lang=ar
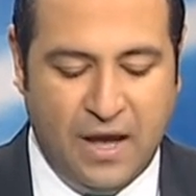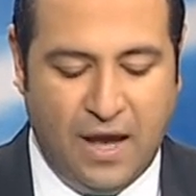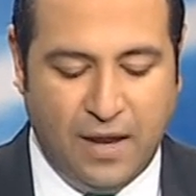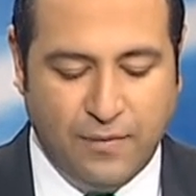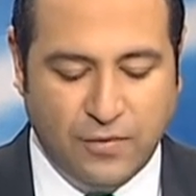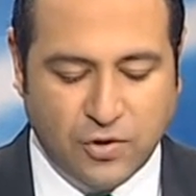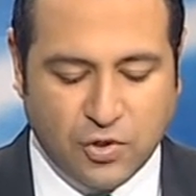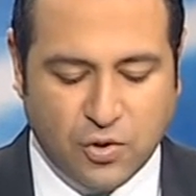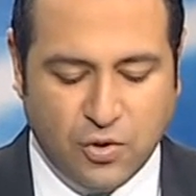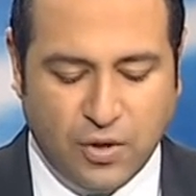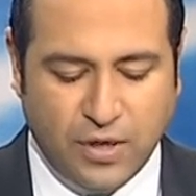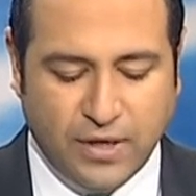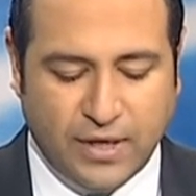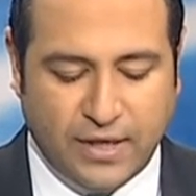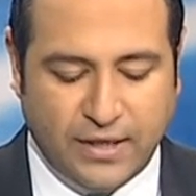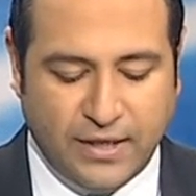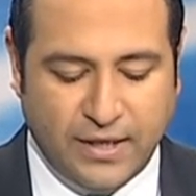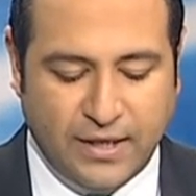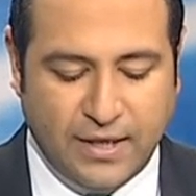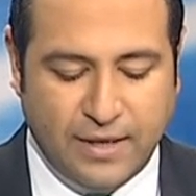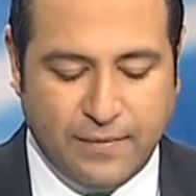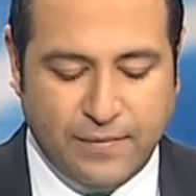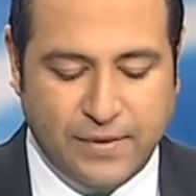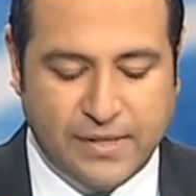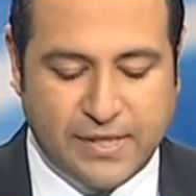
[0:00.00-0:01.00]
المشروع
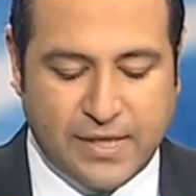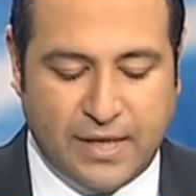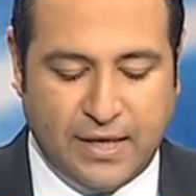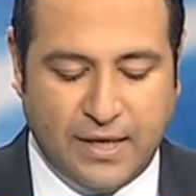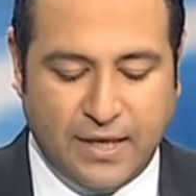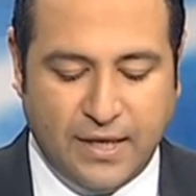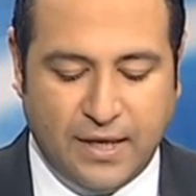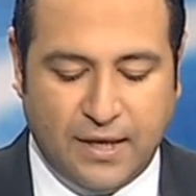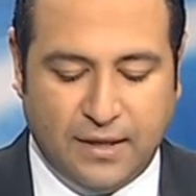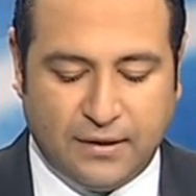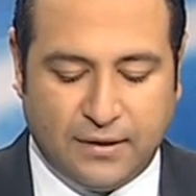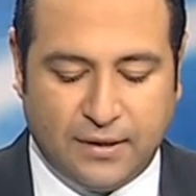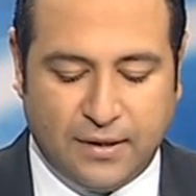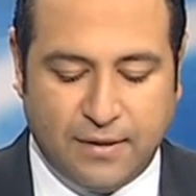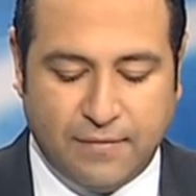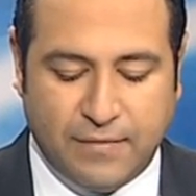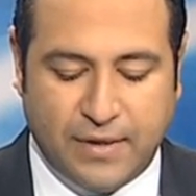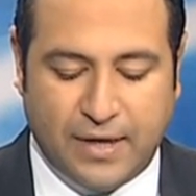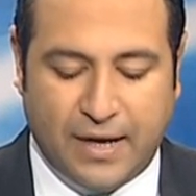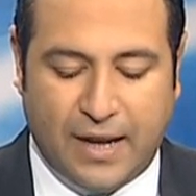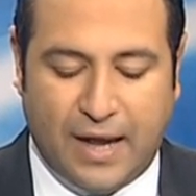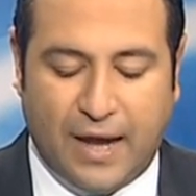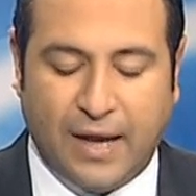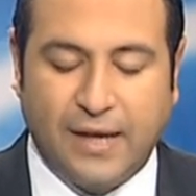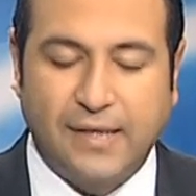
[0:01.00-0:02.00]
الجديد للميزانية
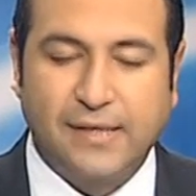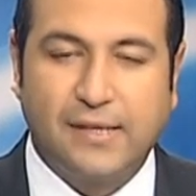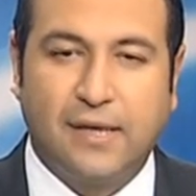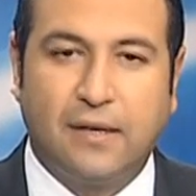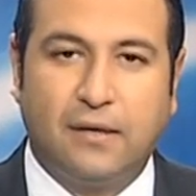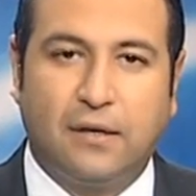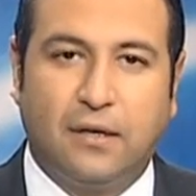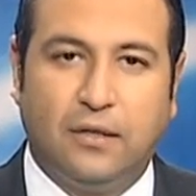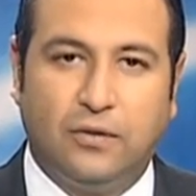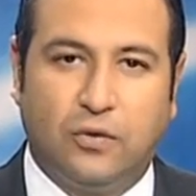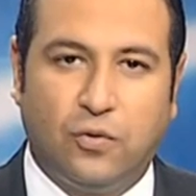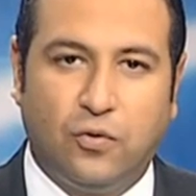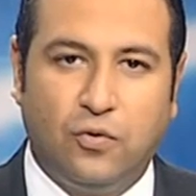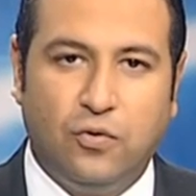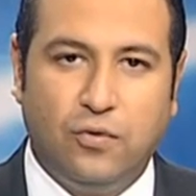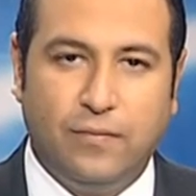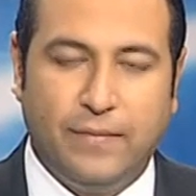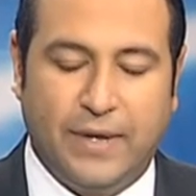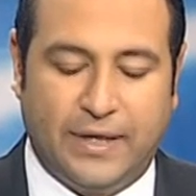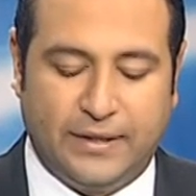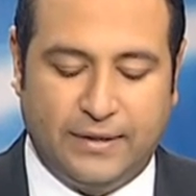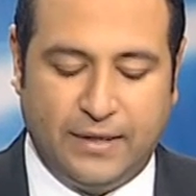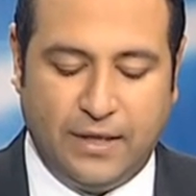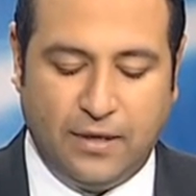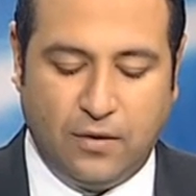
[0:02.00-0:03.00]
يتضمن عجزا قدره
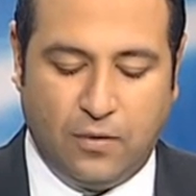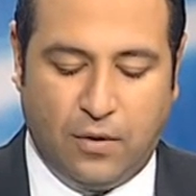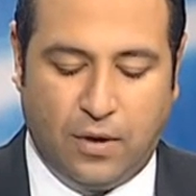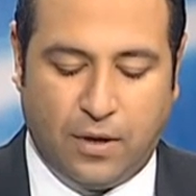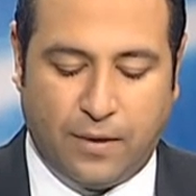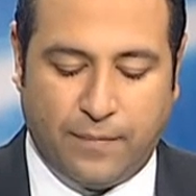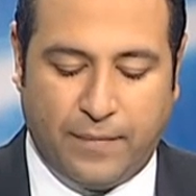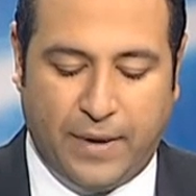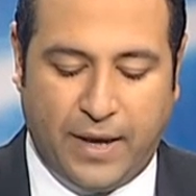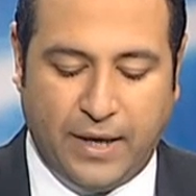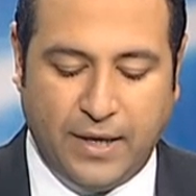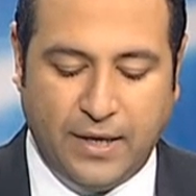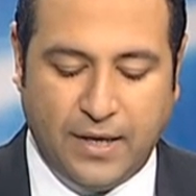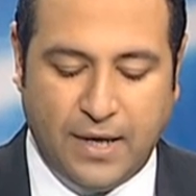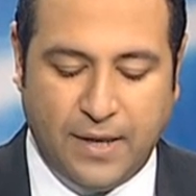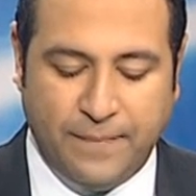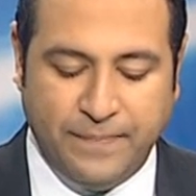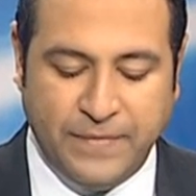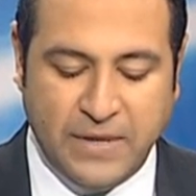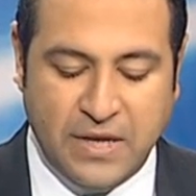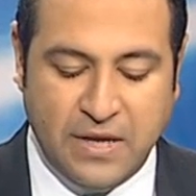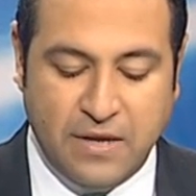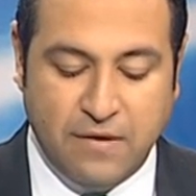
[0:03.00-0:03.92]
240